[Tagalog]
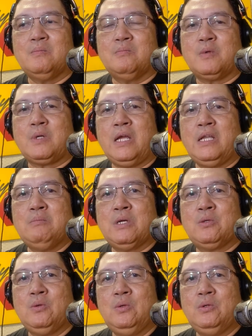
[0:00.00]
kanang
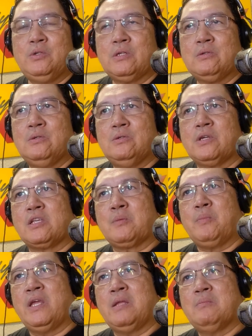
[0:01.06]
magsugod nagko
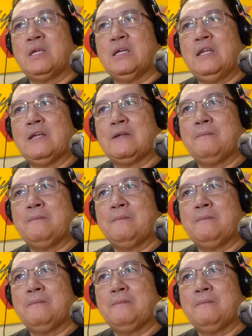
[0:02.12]
explain may gala ah.